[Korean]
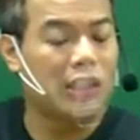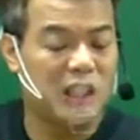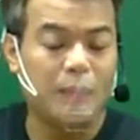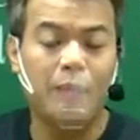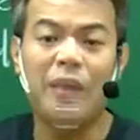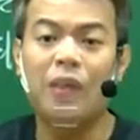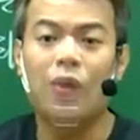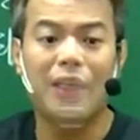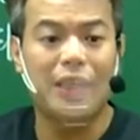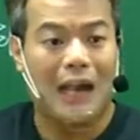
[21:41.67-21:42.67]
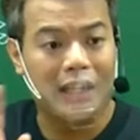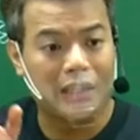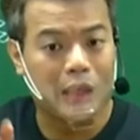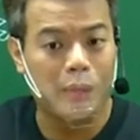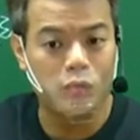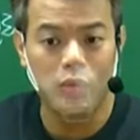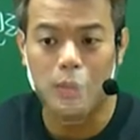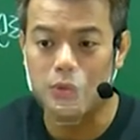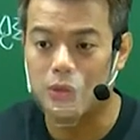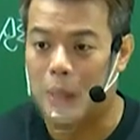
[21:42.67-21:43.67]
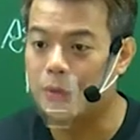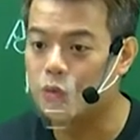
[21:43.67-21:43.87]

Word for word: 지금 이미 일어난 일이 아니기 때문에 충당부채로 잡을